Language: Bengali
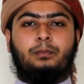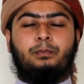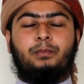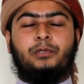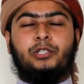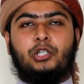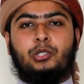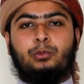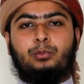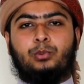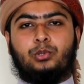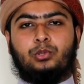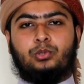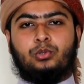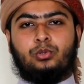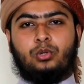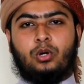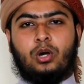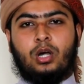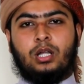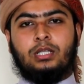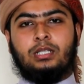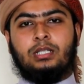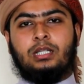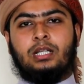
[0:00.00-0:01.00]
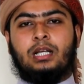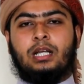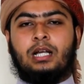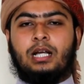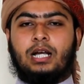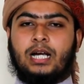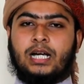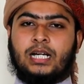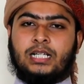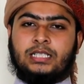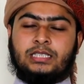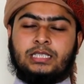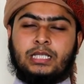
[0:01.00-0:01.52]
প্রিয় বন্ধুগণ
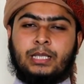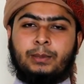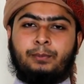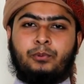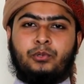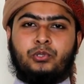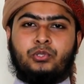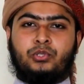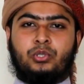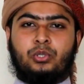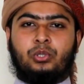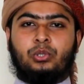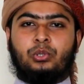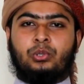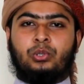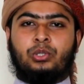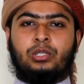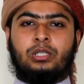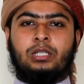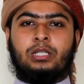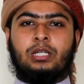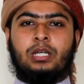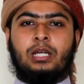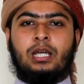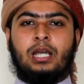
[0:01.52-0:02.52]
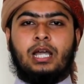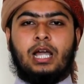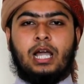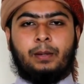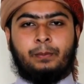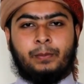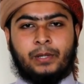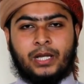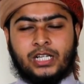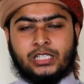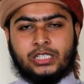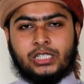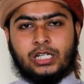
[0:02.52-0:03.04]
আজ এ পর্যন্তই
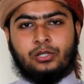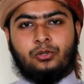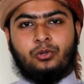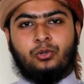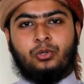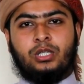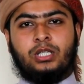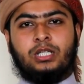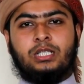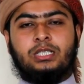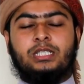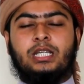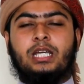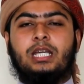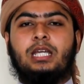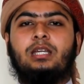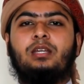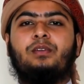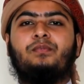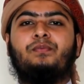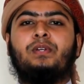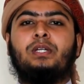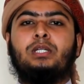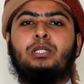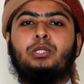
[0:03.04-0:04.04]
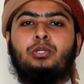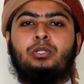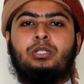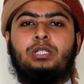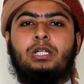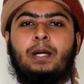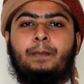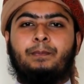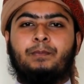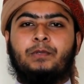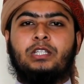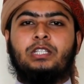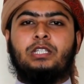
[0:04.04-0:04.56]
আমি আশা করি যে এই ভিডিওটি
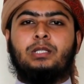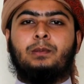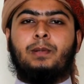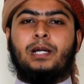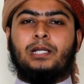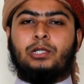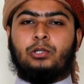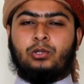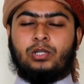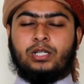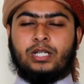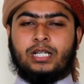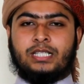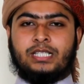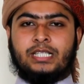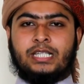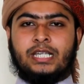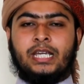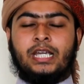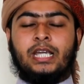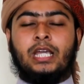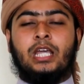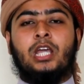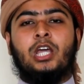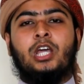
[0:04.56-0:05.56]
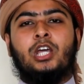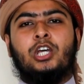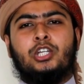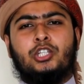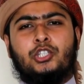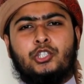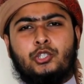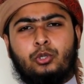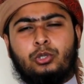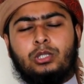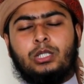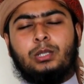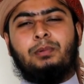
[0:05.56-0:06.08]
আপনাদের ভালো লেগেছে
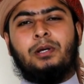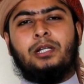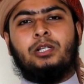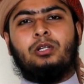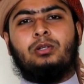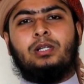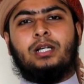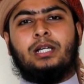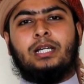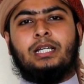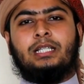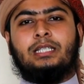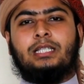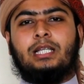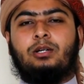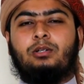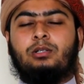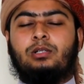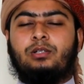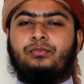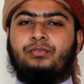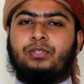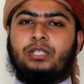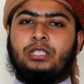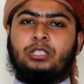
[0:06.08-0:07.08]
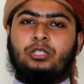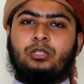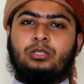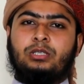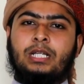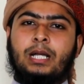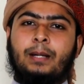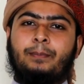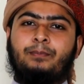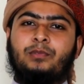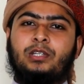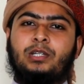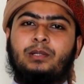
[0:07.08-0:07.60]
যদি ভালো লাগে তাহলে ভিডিওটি
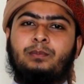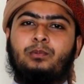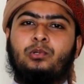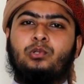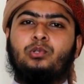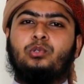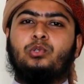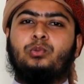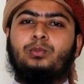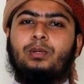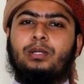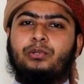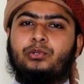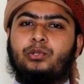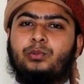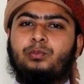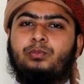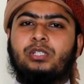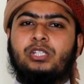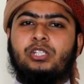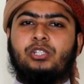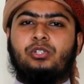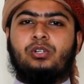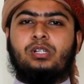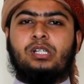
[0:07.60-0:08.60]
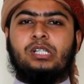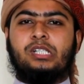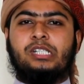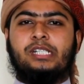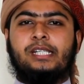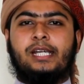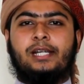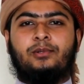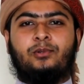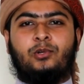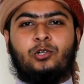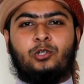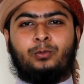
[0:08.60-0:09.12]
আপনার বন্ধু বান্ধবদের সঙ্গে
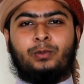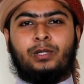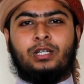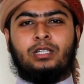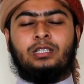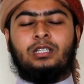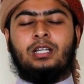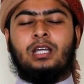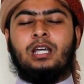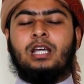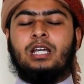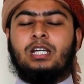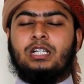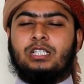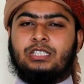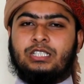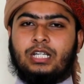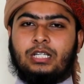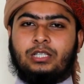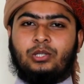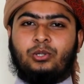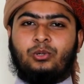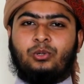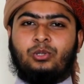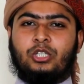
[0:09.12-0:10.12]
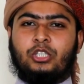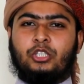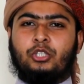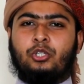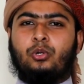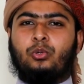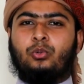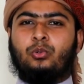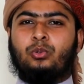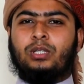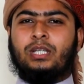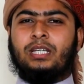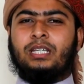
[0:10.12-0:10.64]
শেয়ার করবেন যাতে করে
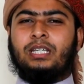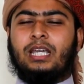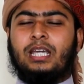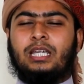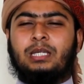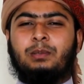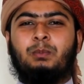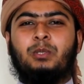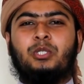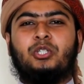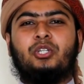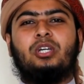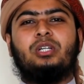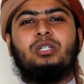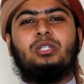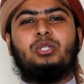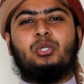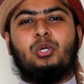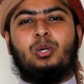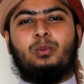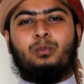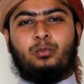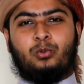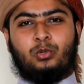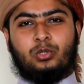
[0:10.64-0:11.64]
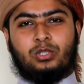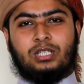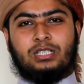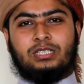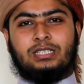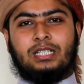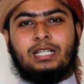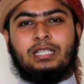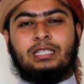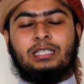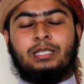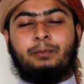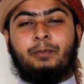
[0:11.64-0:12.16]
সকলেই এই বিষয়টি সম্পর্কে
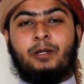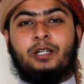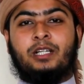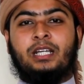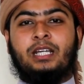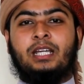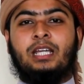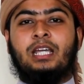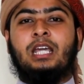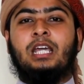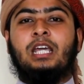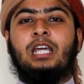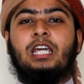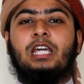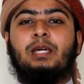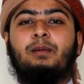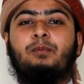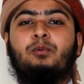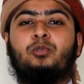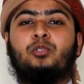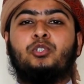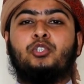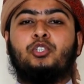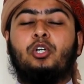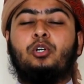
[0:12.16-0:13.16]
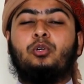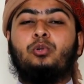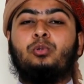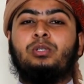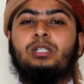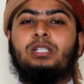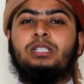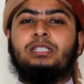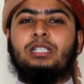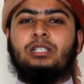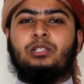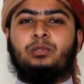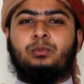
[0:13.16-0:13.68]
জানতে পারে এবং
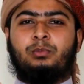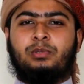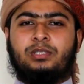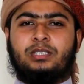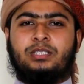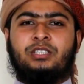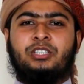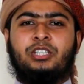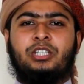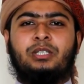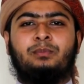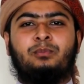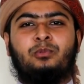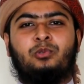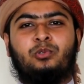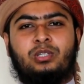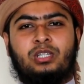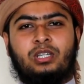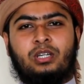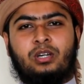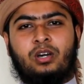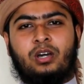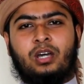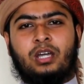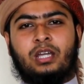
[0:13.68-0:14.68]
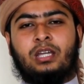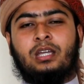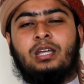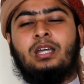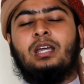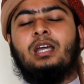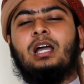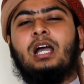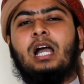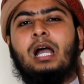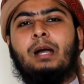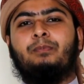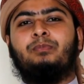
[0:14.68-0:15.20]
সকলেই যেন মসজিদমুখী হয়
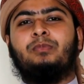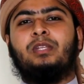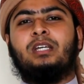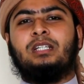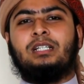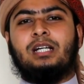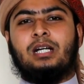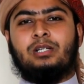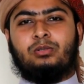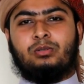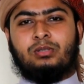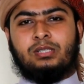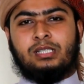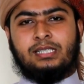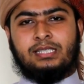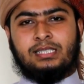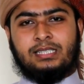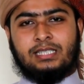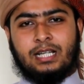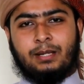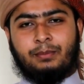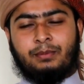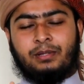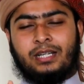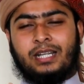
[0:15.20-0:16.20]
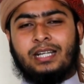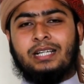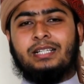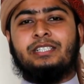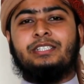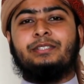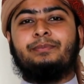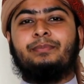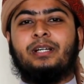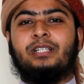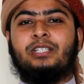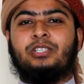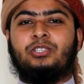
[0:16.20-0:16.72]
আপনার কারণে ইসলামের
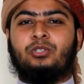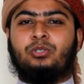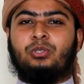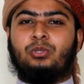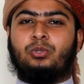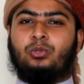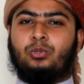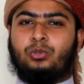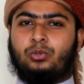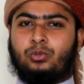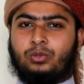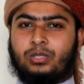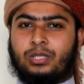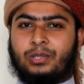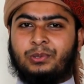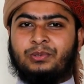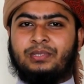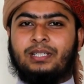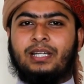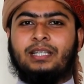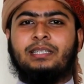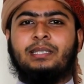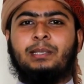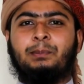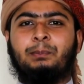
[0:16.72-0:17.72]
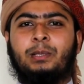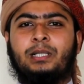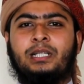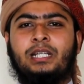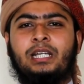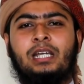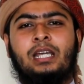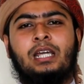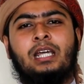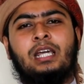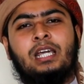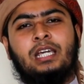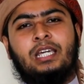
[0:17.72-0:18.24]
একটি বাণী যদি অন্য কেউ জানতে পারে
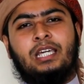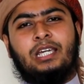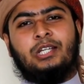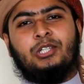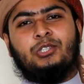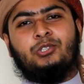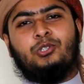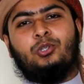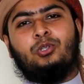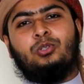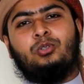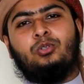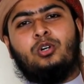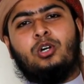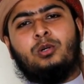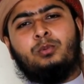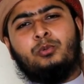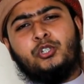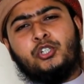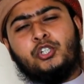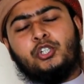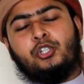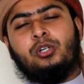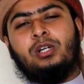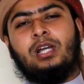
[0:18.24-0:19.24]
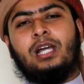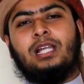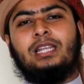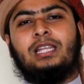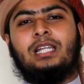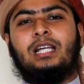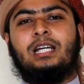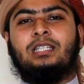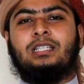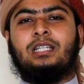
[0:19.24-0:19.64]
এর জন্য অবশ্যই আল্লাহ